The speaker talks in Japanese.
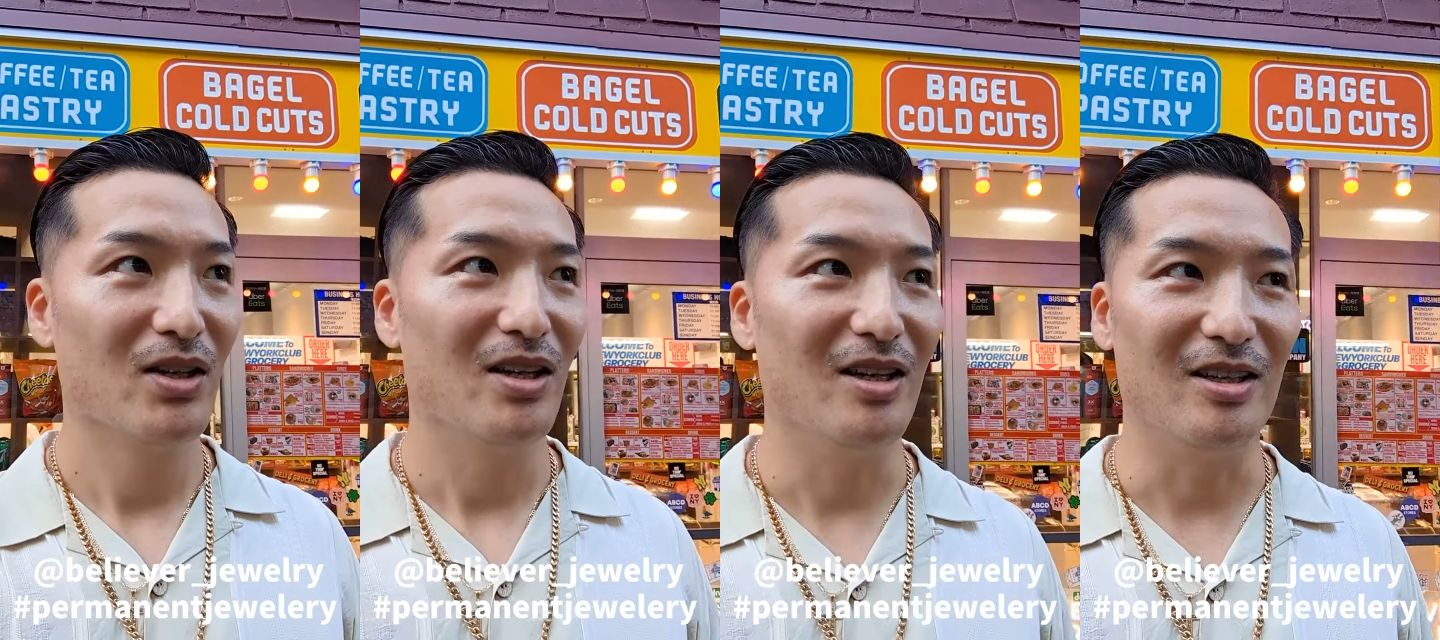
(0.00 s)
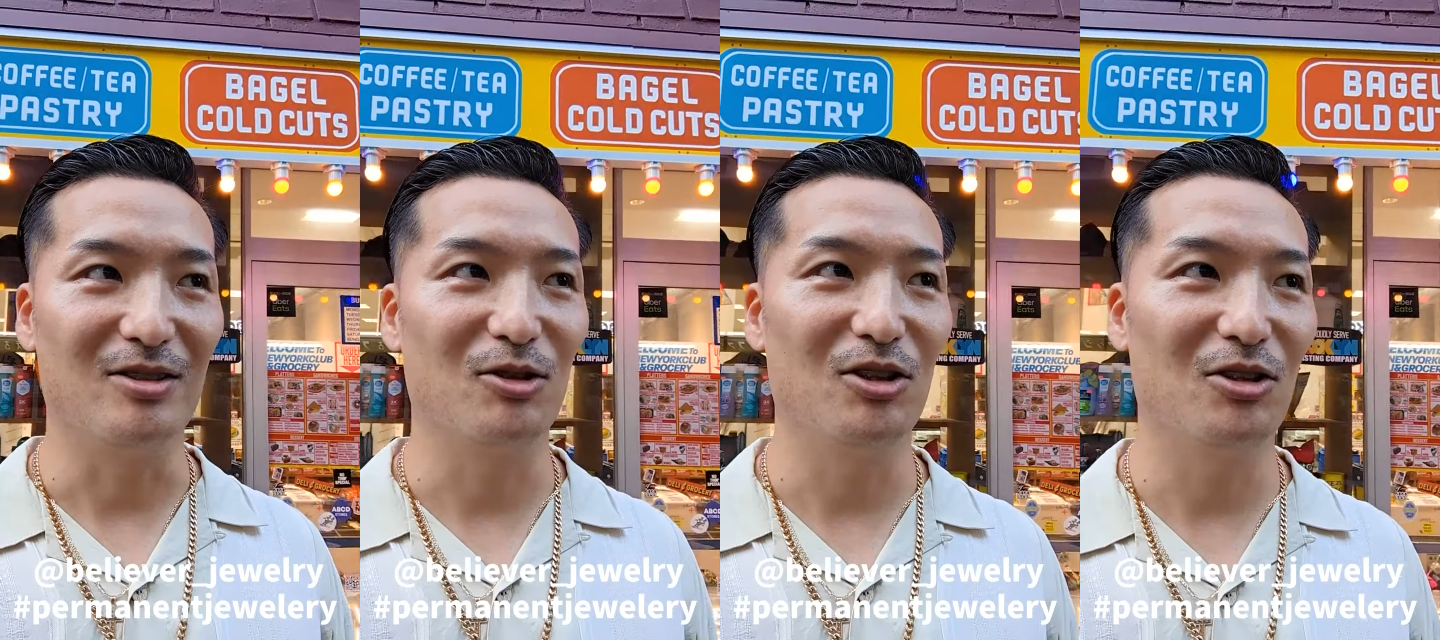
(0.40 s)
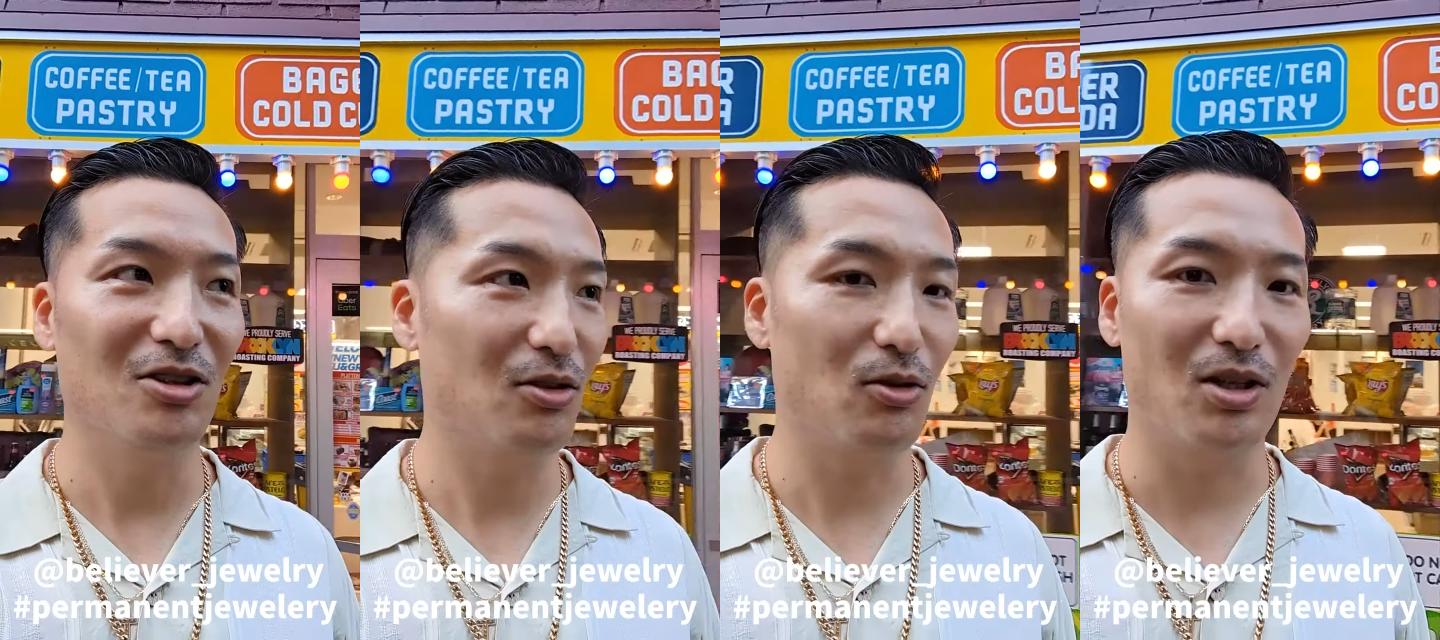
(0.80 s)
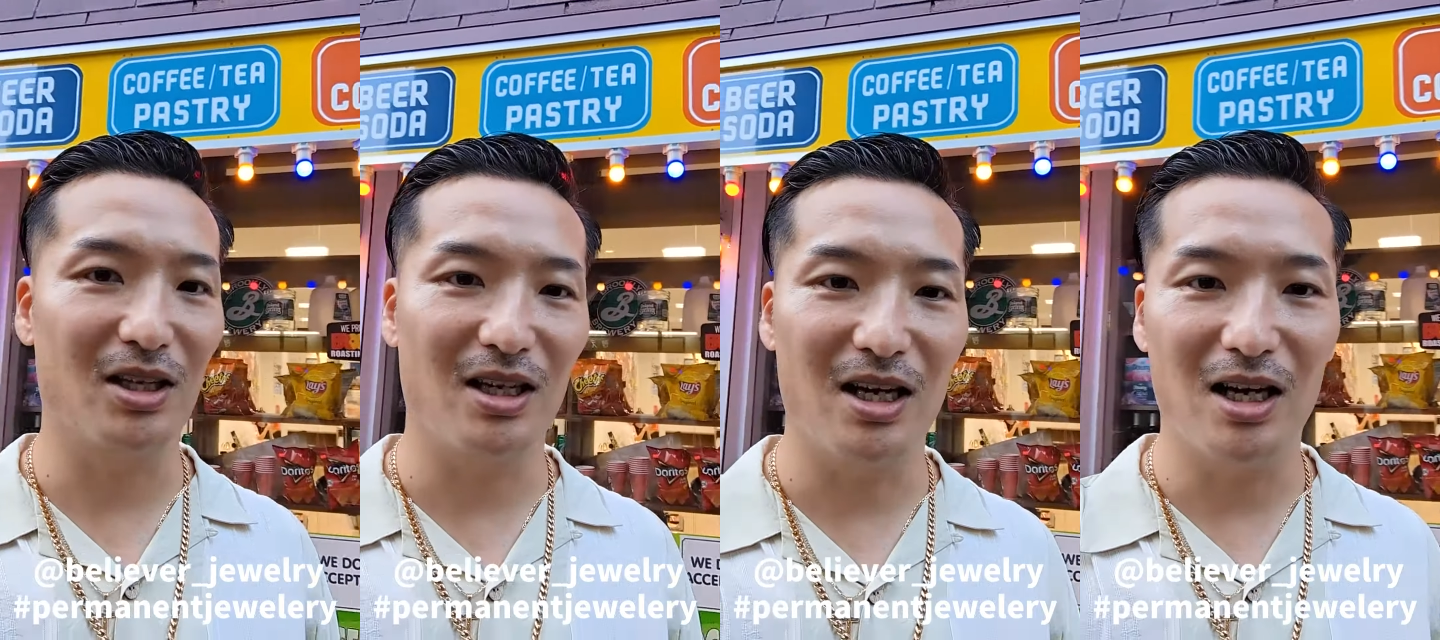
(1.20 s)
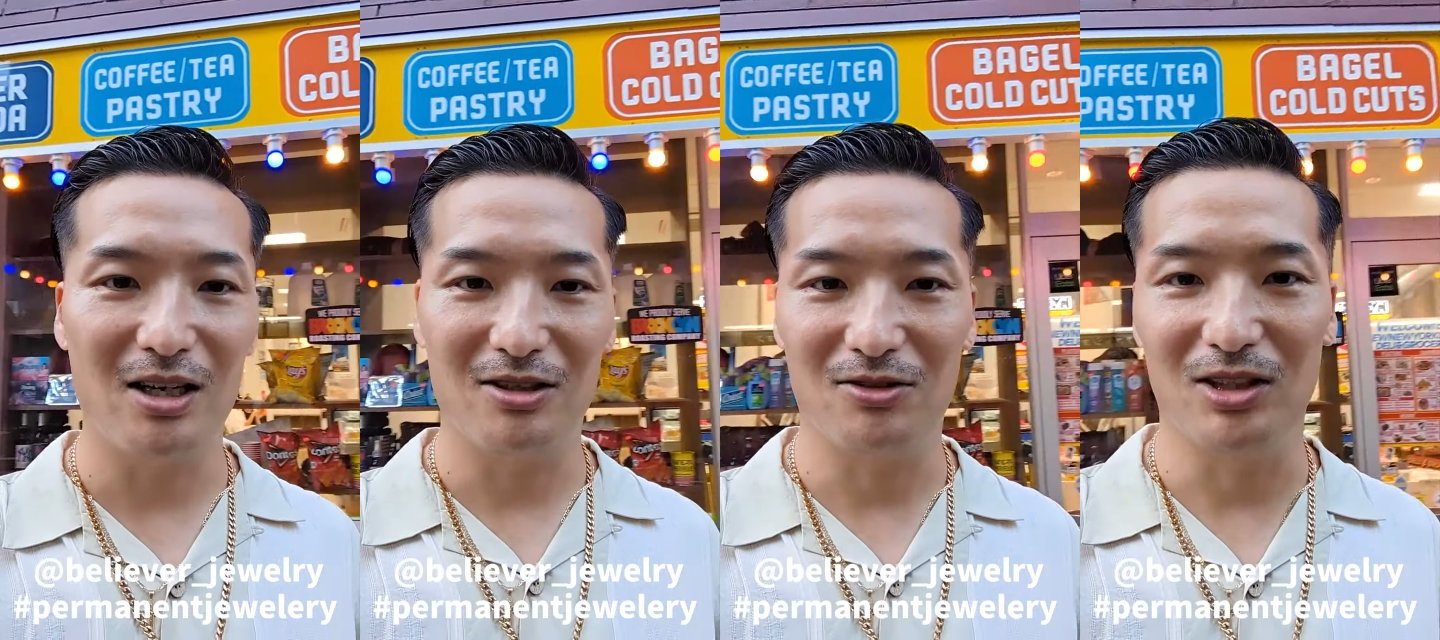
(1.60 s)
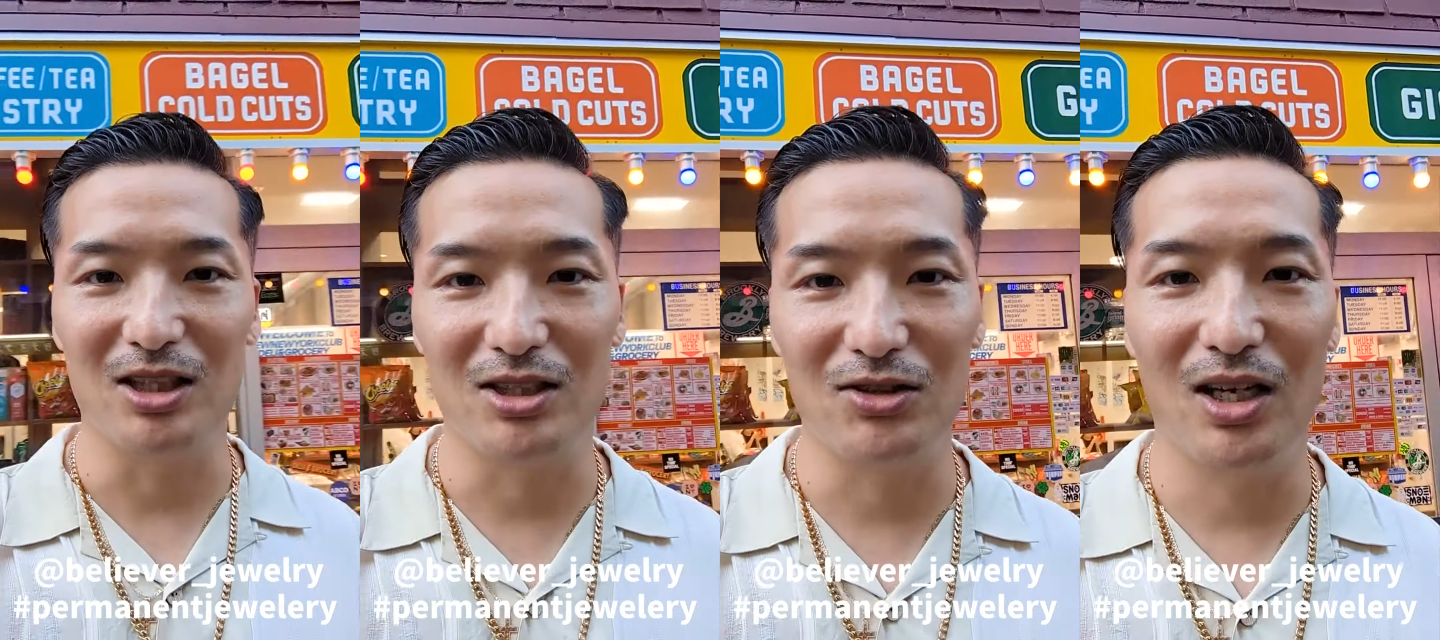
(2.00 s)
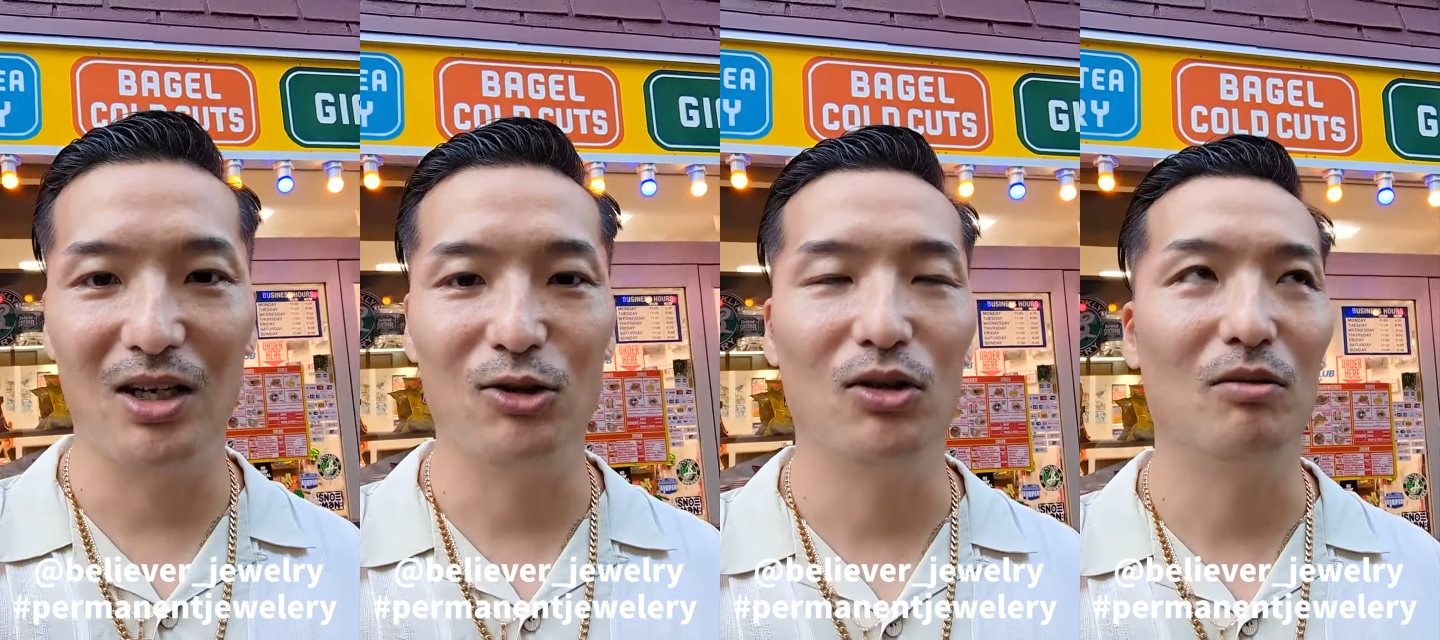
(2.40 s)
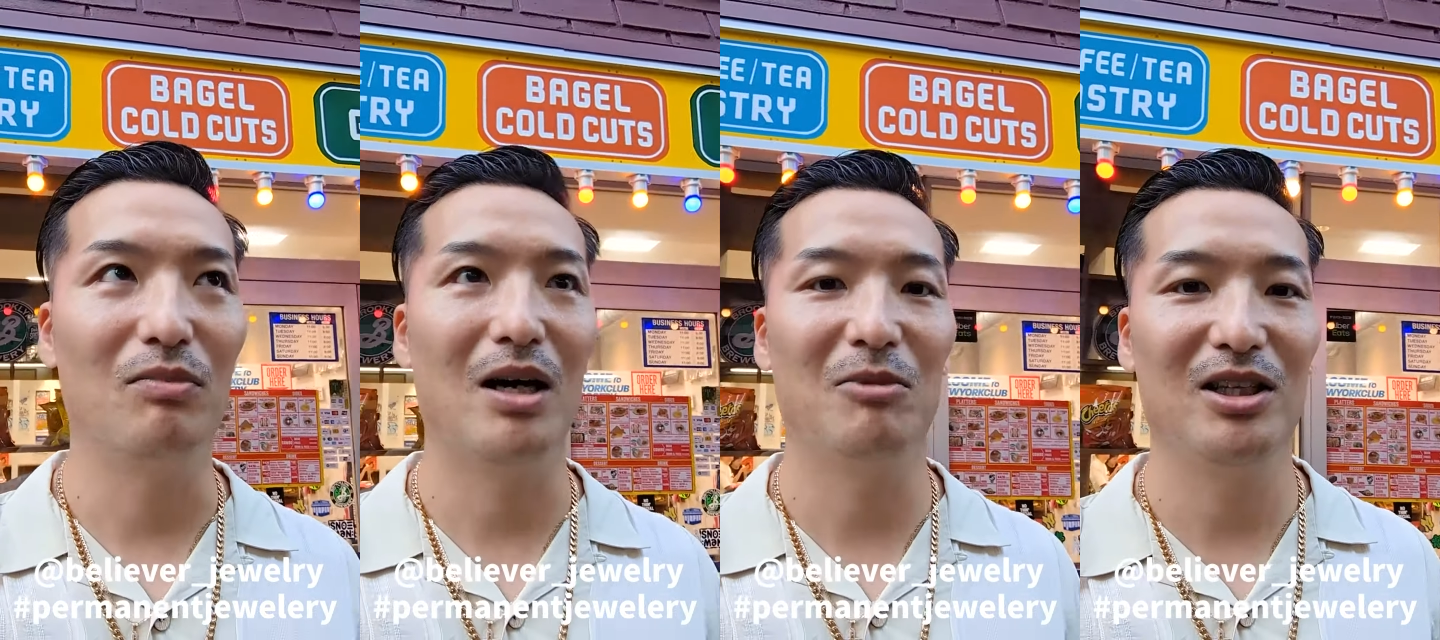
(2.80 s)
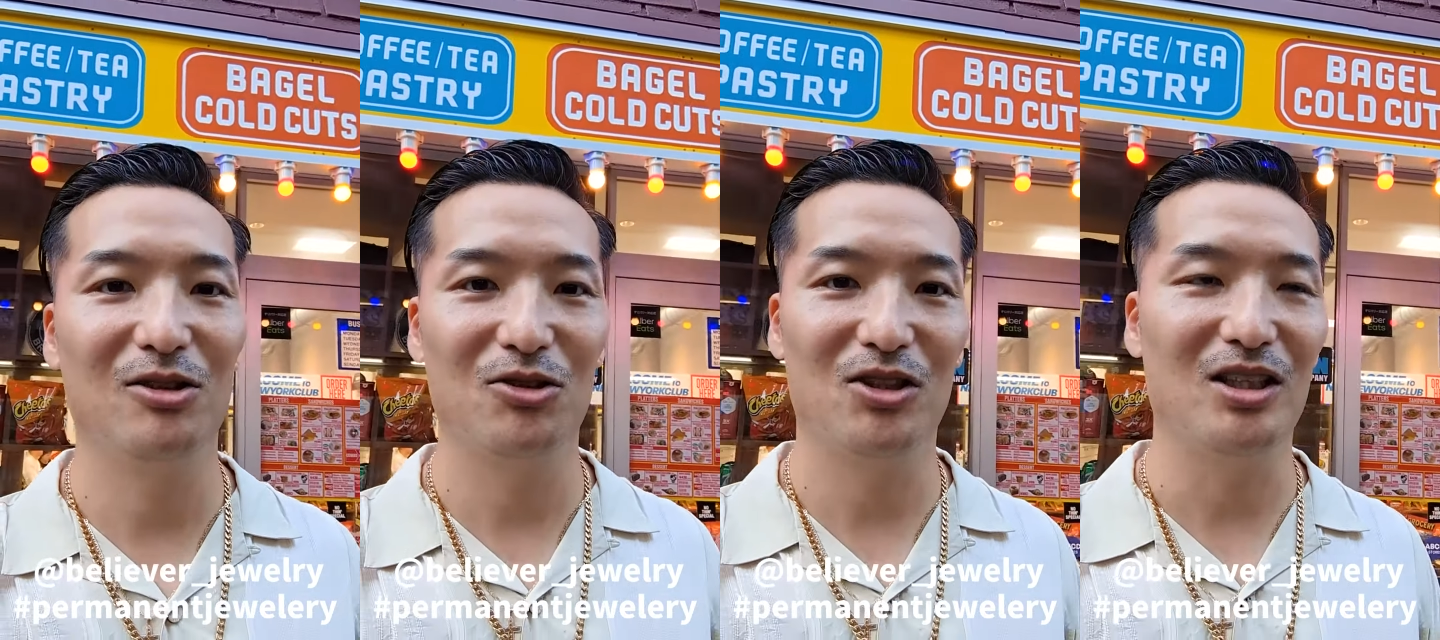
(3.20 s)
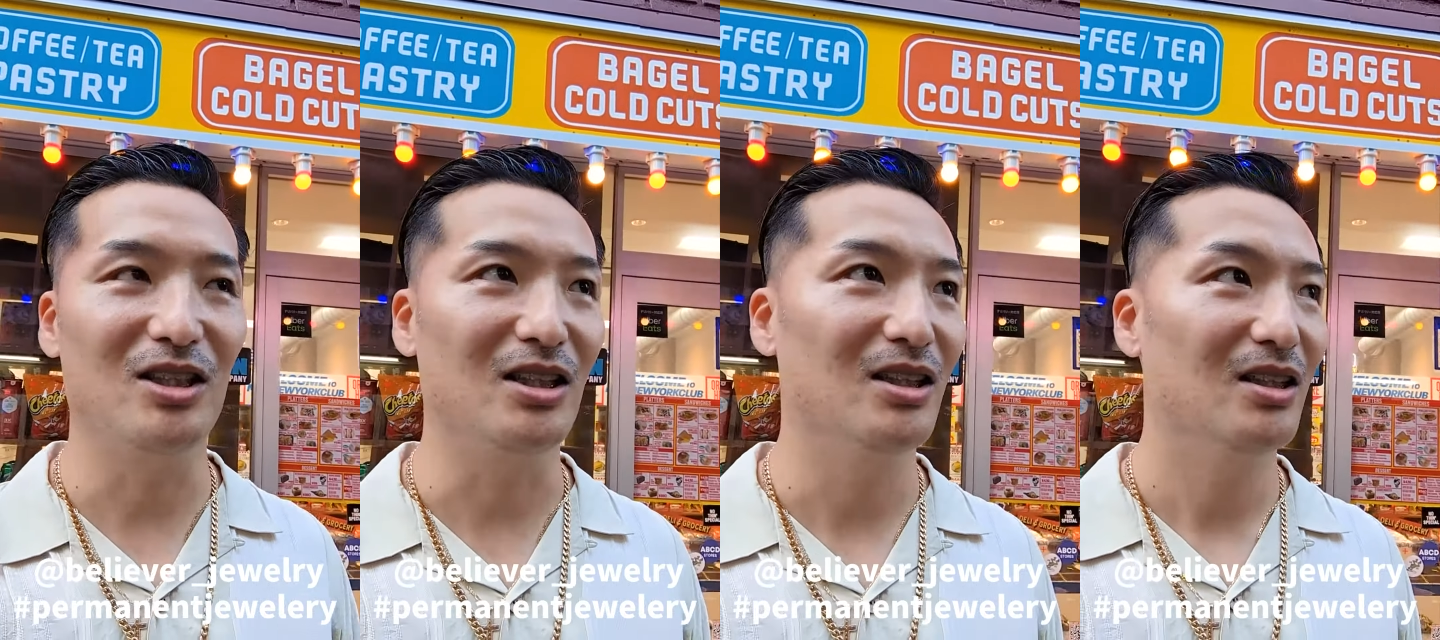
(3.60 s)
えー、それをこれから私はあのパーマネントジュエリー